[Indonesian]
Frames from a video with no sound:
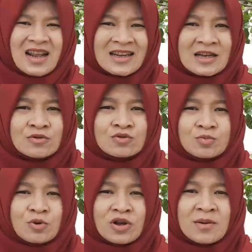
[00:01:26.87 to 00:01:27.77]
jalankan
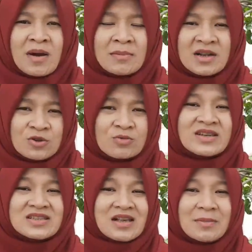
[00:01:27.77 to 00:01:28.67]
untuk program hamil itu
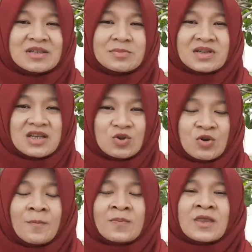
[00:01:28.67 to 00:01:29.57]
masih sama seperti
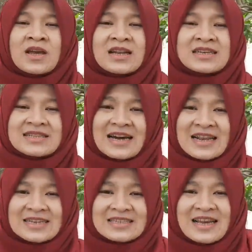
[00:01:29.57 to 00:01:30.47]
itu. Nah,
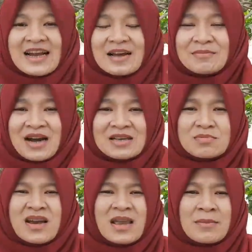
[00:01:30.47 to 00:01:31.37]
sekarang saya akan bahas
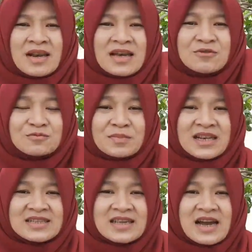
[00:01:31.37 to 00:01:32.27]
bagaimana
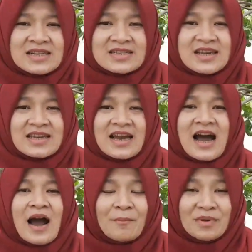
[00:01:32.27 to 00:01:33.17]
pada saat saya
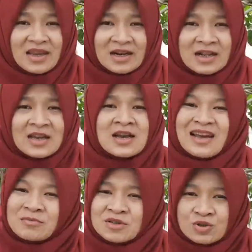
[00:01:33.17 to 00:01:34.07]
hamil
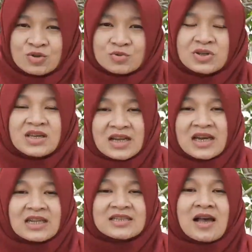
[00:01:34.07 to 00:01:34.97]
dan menyusui.
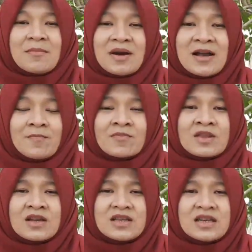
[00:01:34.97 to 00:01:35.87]
Nah, ini sama.
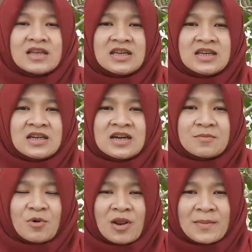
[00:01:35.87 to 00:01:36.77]
Jadi,
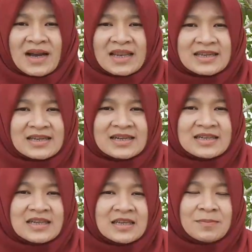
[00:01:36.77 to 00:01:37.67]
pola
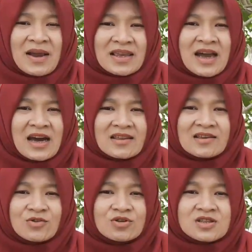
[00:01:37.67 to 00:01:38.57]
makannya di pagi
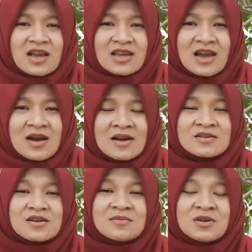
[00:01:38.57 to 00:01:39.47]
hari itu saya
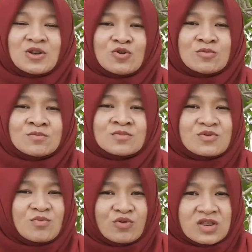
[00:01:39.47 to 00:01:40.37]
eh, minum
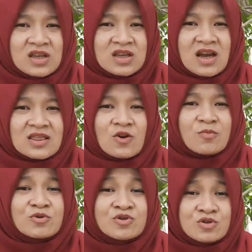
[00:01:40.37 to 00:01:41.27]
smoothie
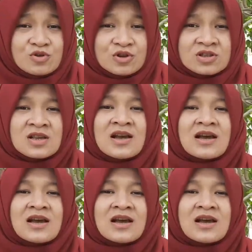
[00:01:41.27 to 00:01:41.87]
ataupun jus